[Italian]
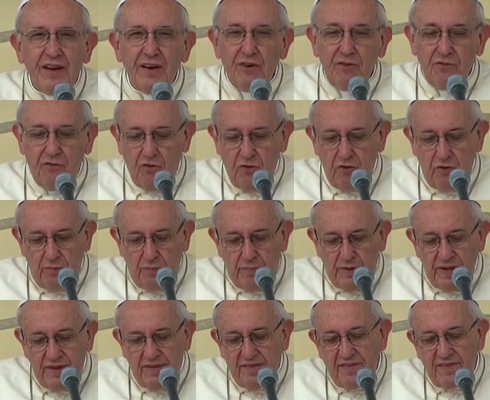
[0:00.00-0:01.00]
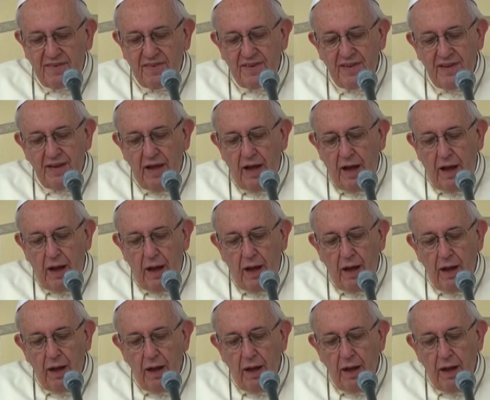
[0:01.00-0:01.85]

furbizia